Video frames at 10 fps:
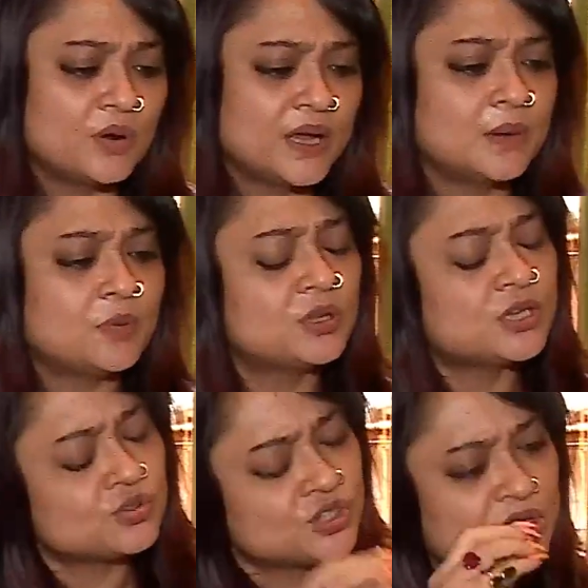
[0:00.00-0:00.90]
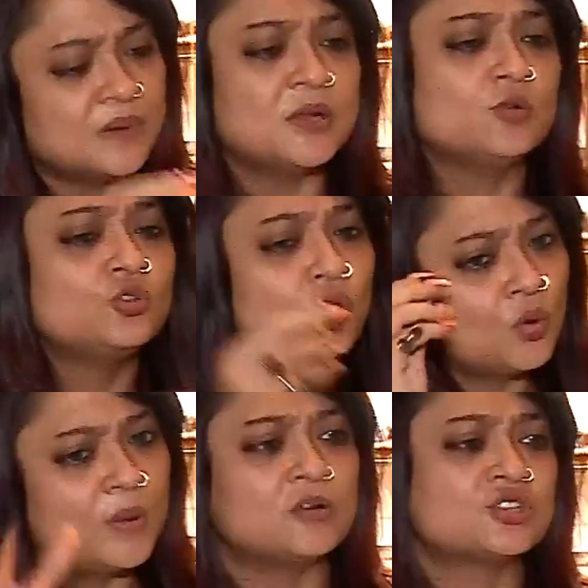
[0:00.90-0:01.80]
করে এখানে প্রত্যেকজন শিল্পী রুদ্র
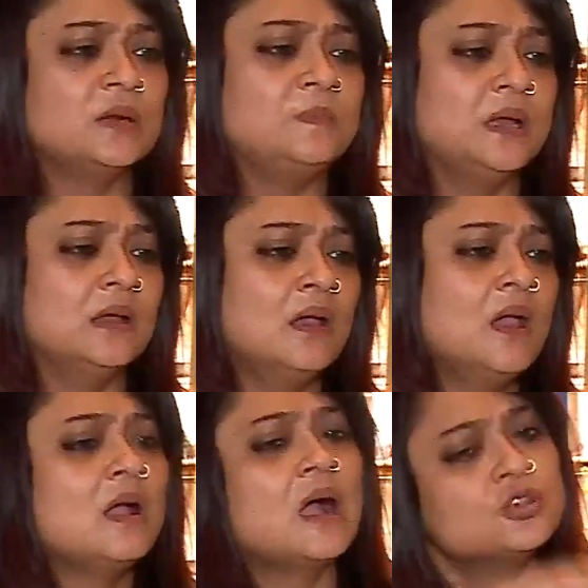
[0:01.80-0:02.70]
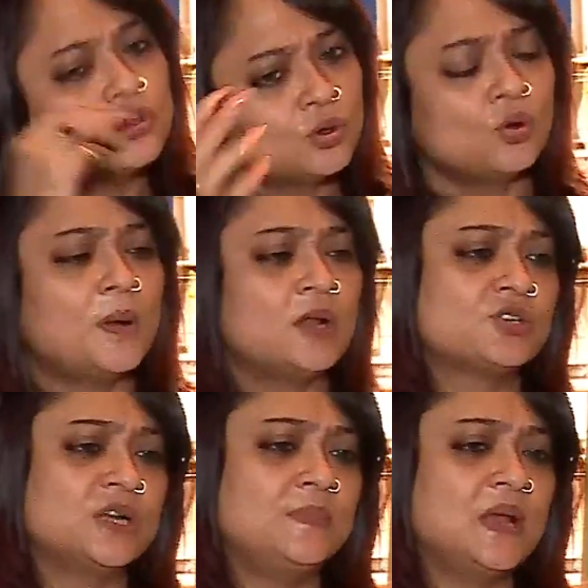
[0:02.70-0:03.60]
খুব ভালো শিল্পী কাঞ্চনও খুব ভালো
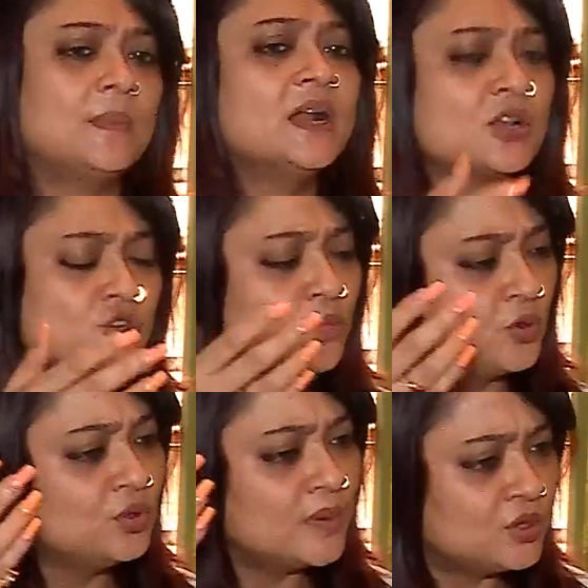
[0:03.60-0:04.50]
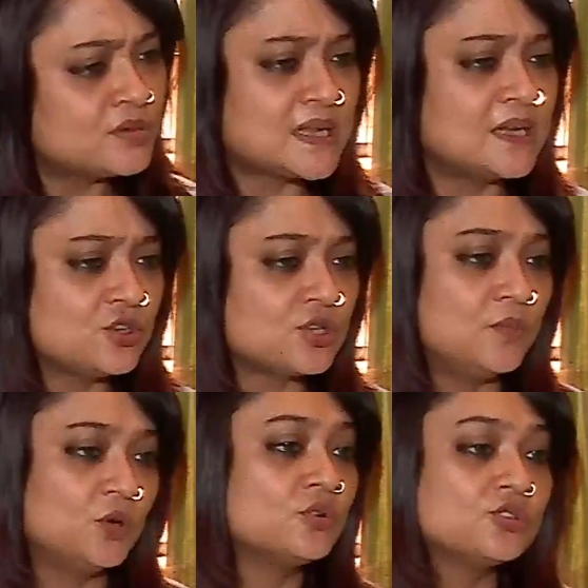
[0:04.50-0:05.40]
শিল্পী আমার এরা সব বন্ধুবান্ধব স্থানীয়
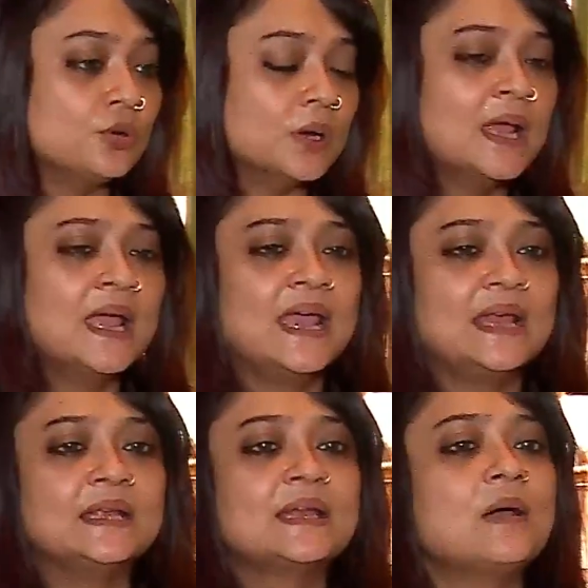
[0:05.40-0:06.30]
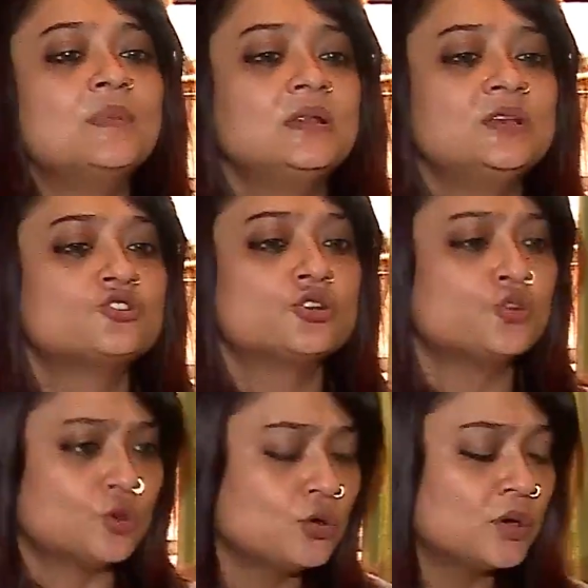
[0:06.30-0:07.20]
সব লোকজন এদেরকে আমি নিশ্চয়ই
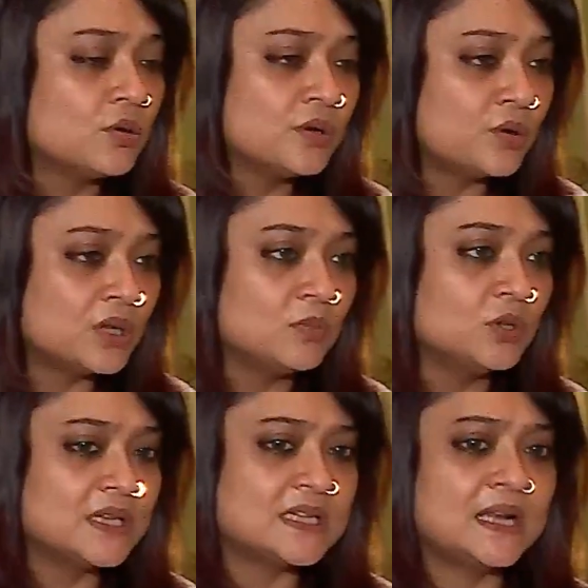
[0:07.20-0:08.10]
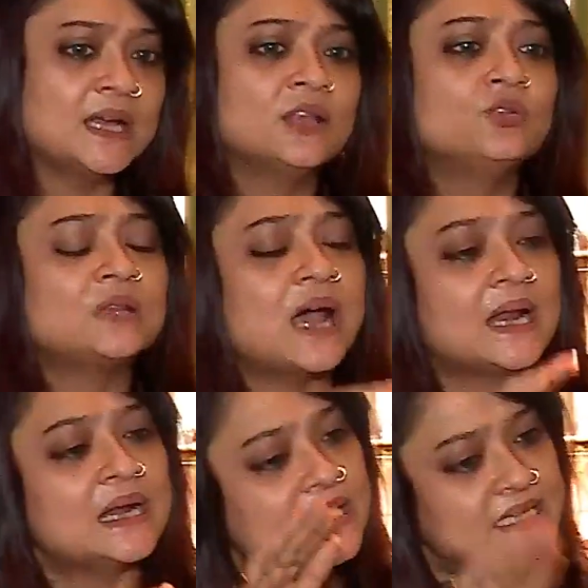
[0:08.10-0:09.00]
ছোট করে কোনো কথা বলতে চাই না কিন্তু
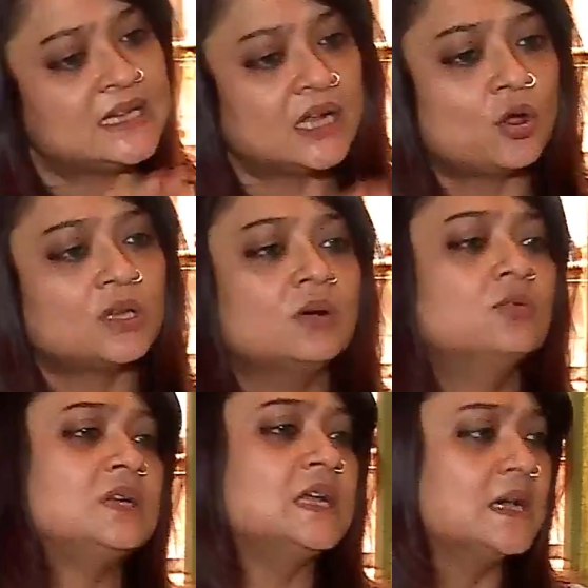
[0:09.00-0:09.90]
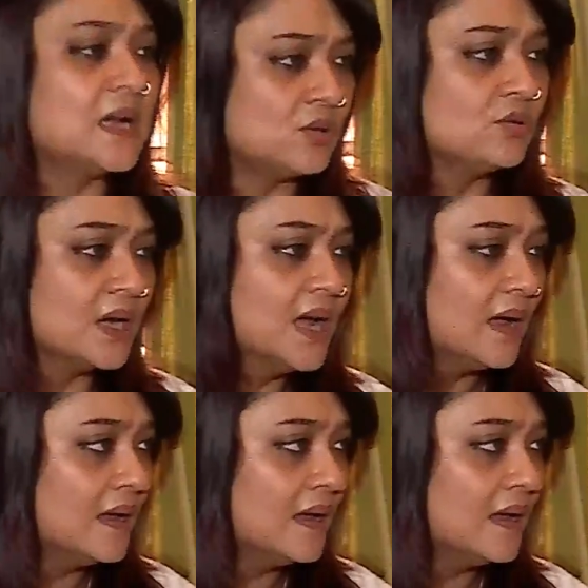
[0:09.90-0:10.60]
তারা নিজেদের কথাগুলো ঠিক রাখুক না